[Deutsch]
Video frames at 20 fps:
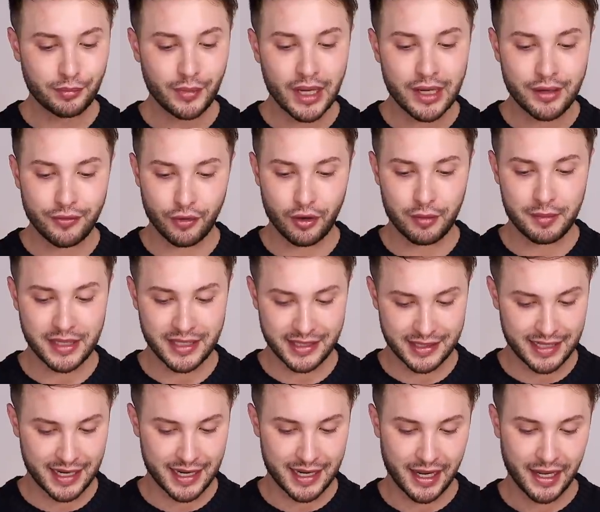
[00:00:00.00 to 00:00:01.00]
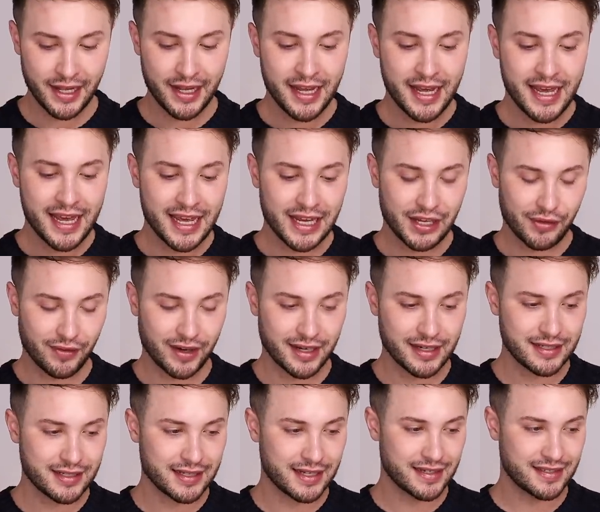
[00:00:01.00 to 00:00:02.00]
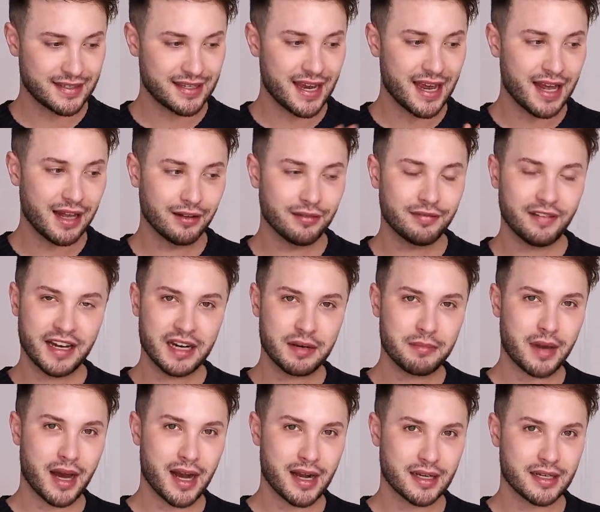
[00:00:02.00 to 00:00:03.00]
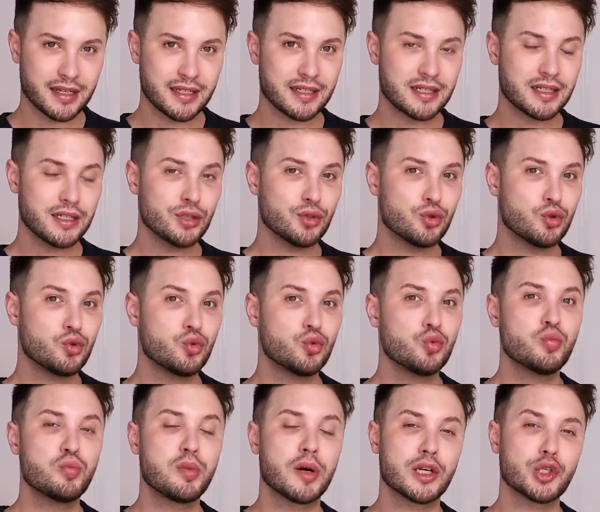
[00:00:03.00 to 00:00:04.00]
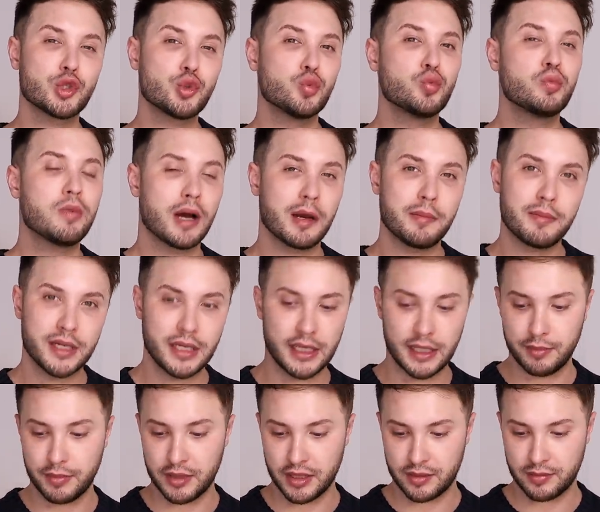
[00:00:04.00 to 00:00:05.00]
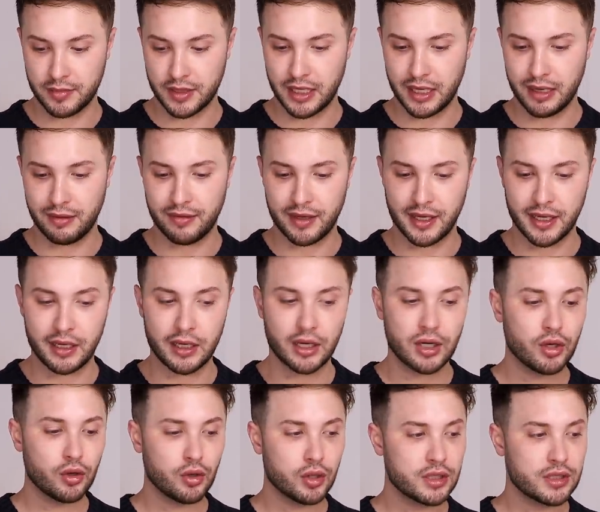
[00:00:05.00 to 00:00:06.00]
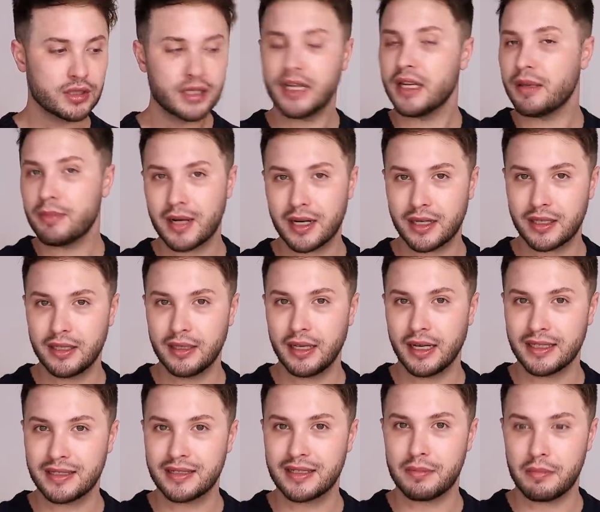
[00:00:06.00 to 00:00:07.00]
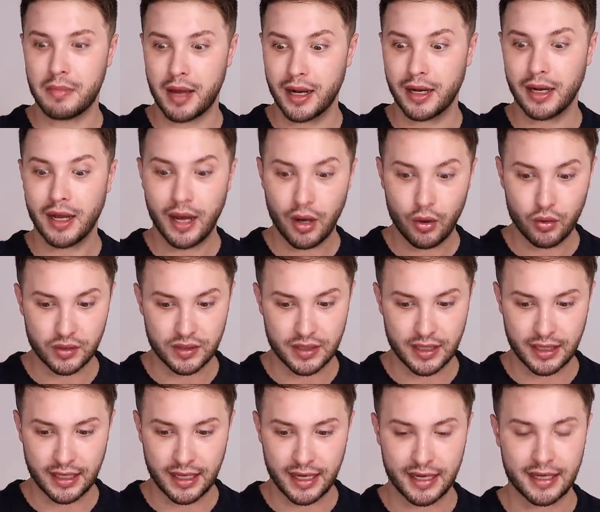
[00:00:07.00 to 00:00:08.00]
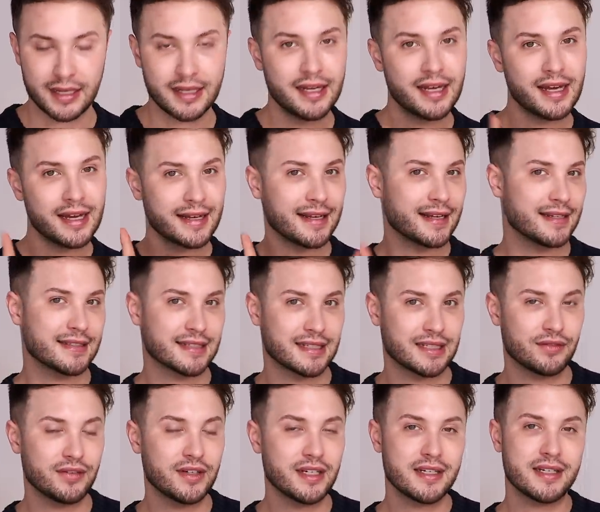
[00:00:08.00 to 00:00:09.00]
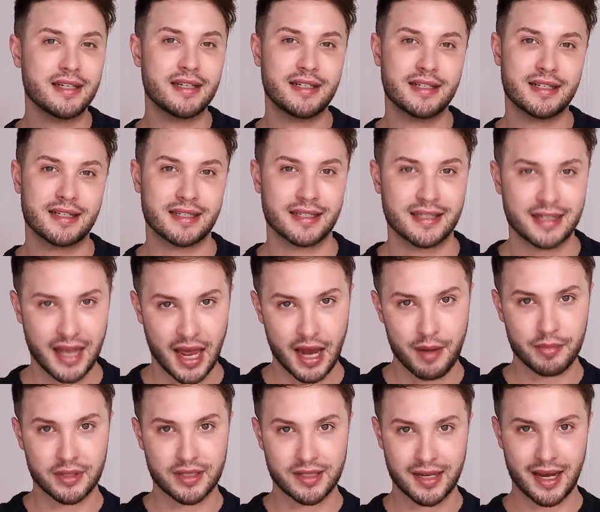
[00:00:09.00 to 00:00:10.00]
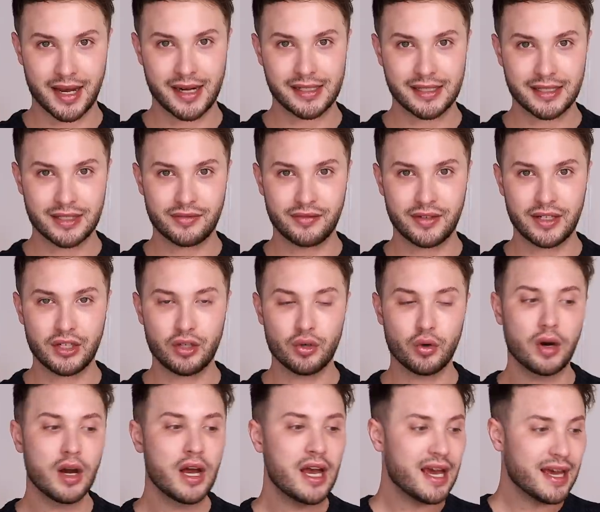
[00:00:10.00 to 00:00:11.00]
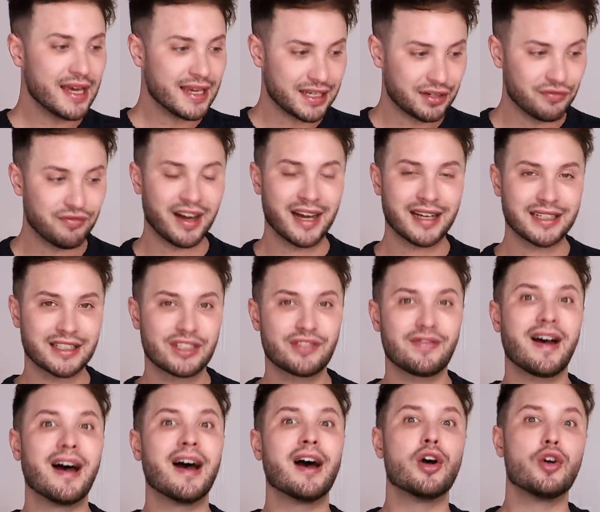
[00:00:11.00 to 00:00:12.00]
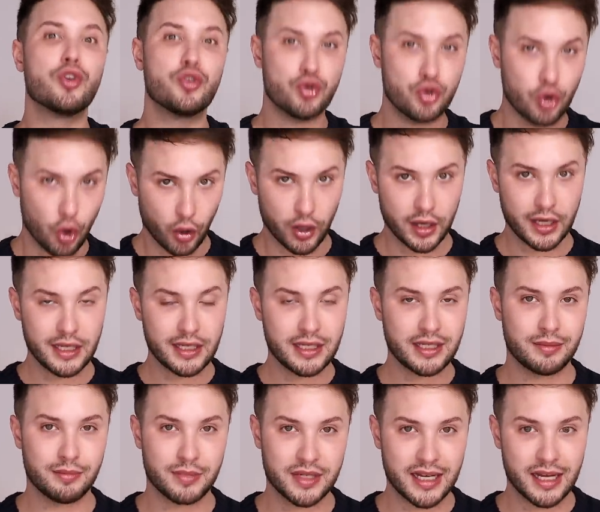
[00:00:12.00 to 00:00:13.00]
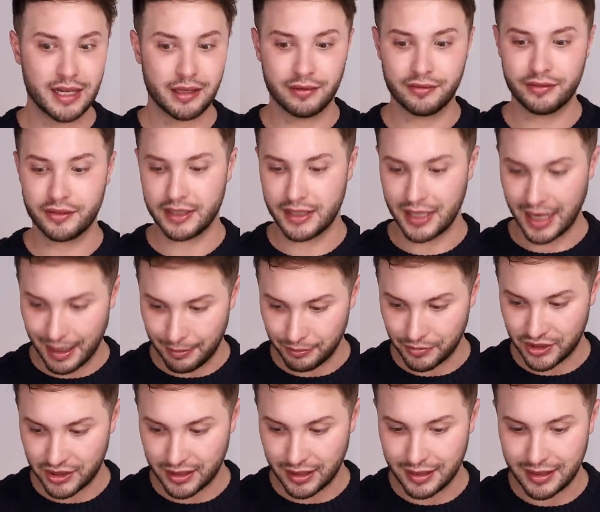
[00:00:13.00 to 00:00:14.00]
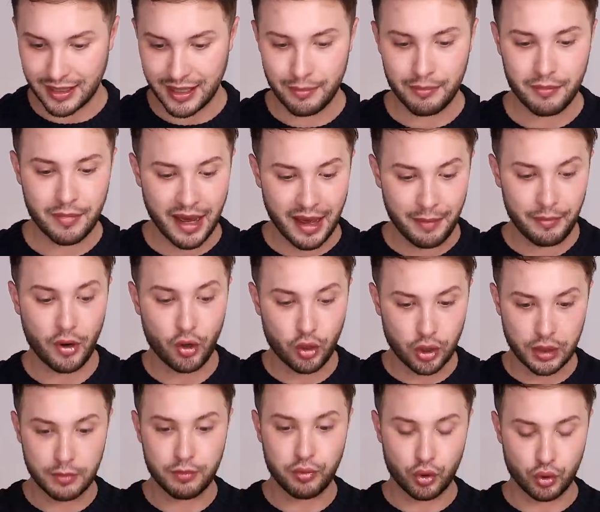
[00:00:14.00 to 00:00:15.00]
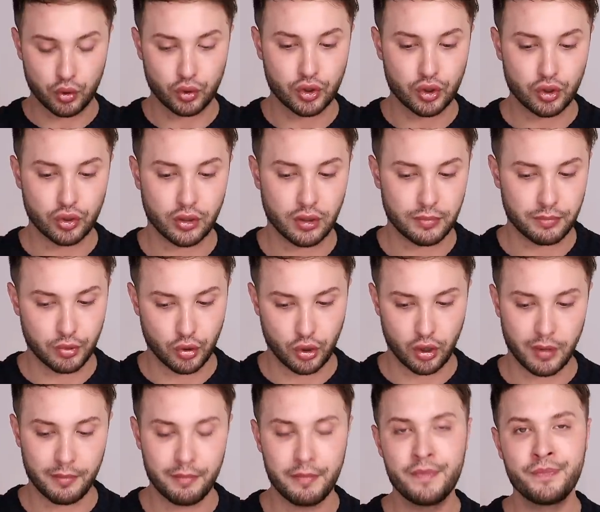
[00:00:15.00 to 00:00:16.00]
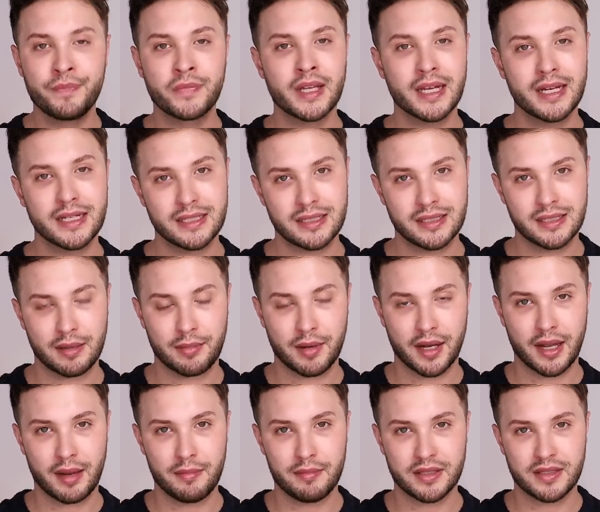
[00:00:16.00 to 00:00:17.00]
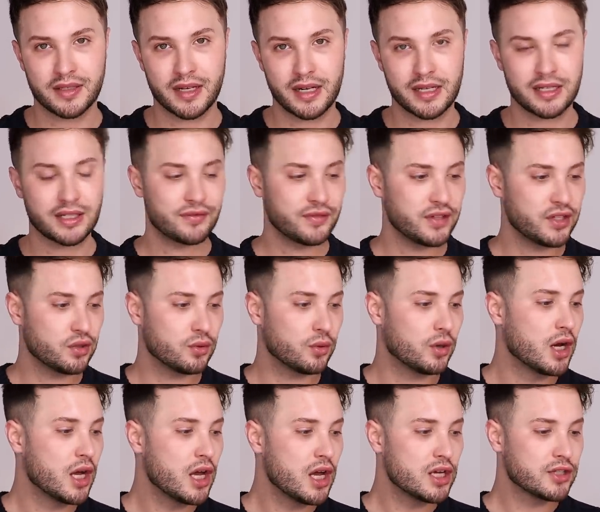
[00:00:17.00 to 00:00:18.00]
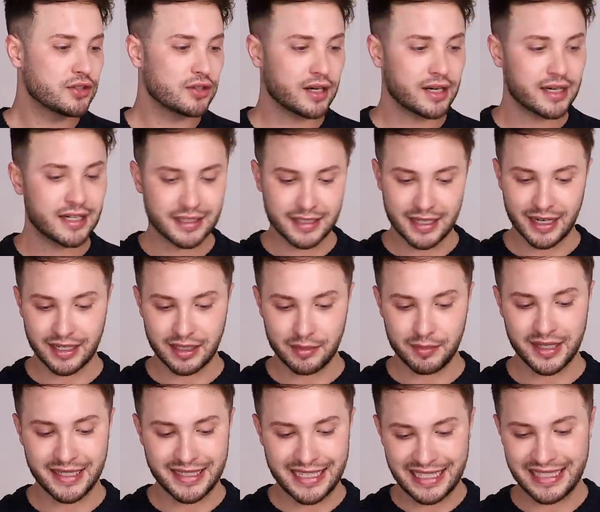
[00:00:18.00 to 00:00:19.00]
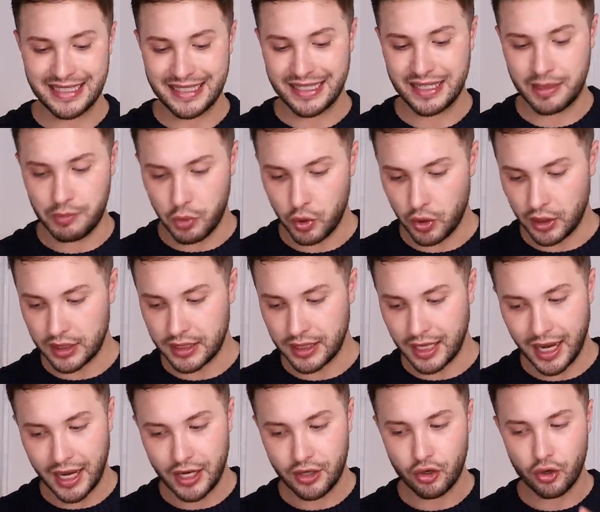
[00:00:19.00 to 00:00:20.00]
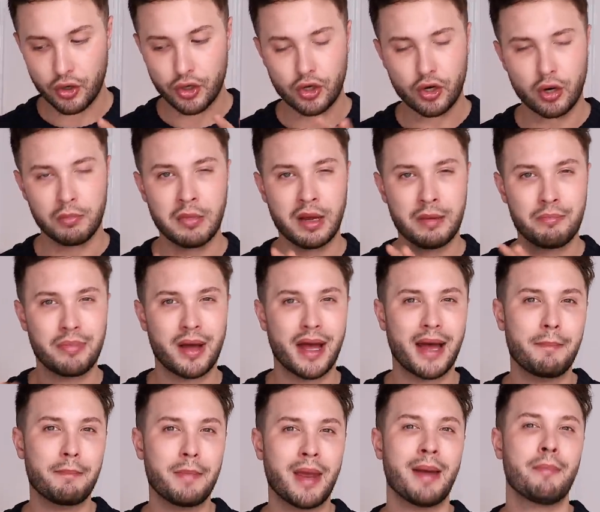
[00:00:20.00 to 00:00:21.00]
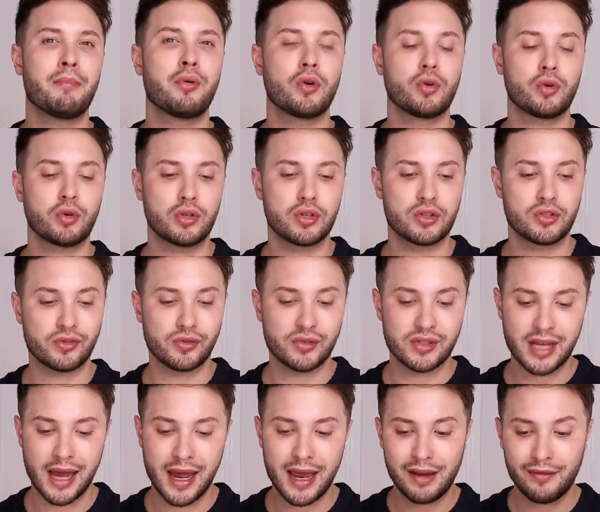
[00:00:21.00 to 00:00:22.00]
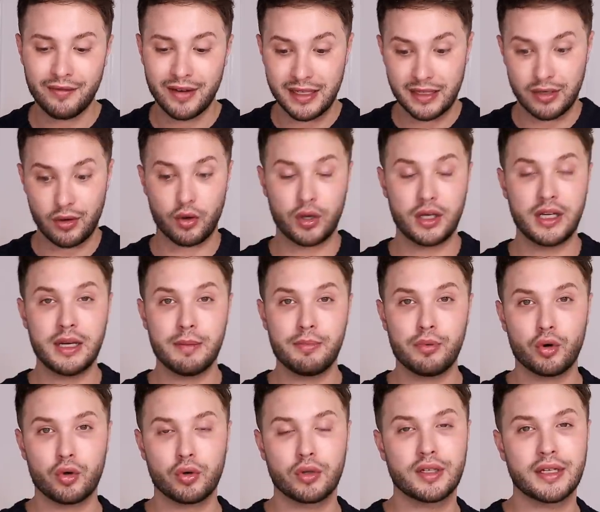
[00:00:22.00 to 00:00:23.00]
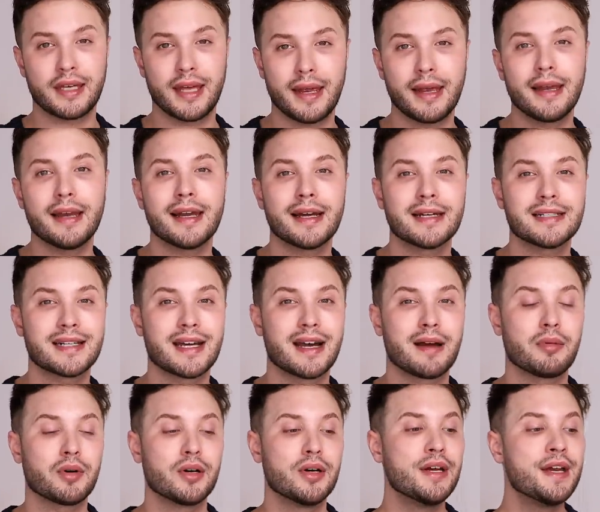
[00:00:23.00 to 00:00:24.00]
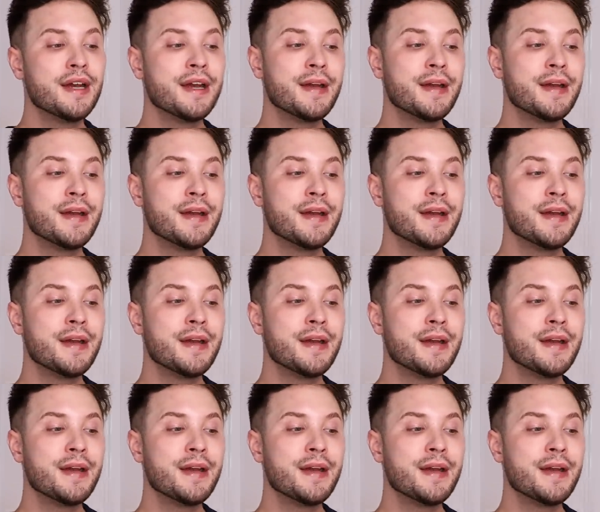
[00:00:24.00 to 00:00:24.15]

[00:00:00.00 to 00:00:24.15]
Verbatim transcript: Ich freue mich sehr. Ich weiß, dass Elf eine Marke ist, die super, super beliebt ist mittlerweile. Und ich mag die ganze Marke auch sehr gerne. Ganz, ganz wichtig, das ist kein bezahltes Video. Ich war zwar neulich mit Elf in Amsterdam, habe auch die Produkte dort bekommen es ist aber kein bezahltes Video, sondern ich dachte mir, das ist die Möglichkeit, euch nochmal ein paar mehr Produkte zu zeigen, weil ich auch hier Produkte kennengelernt habe,